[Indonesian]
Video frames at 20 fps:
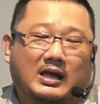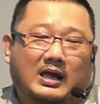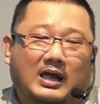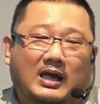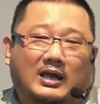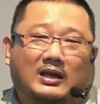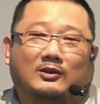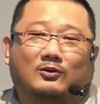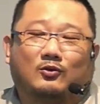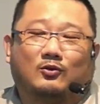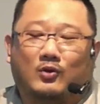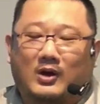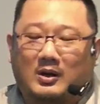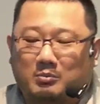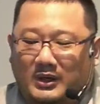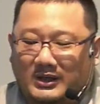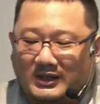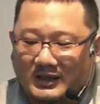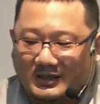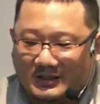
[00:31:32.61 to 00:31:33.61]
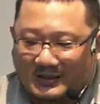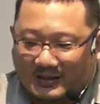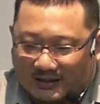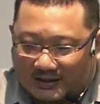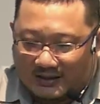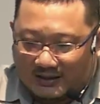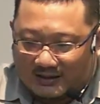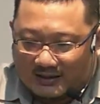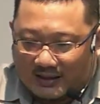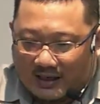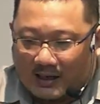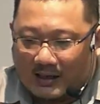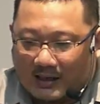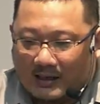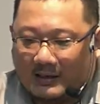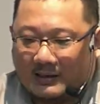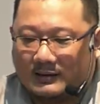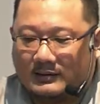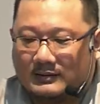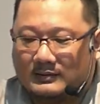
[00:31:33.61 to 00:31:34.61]
Alat Tuhan mendidik
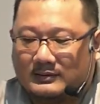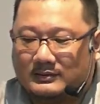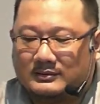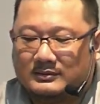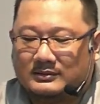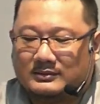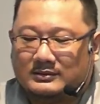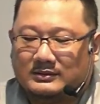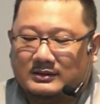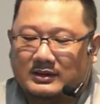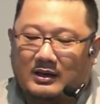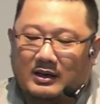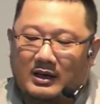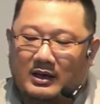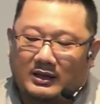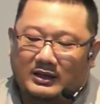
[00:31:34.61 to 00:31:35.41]
kita. Ya,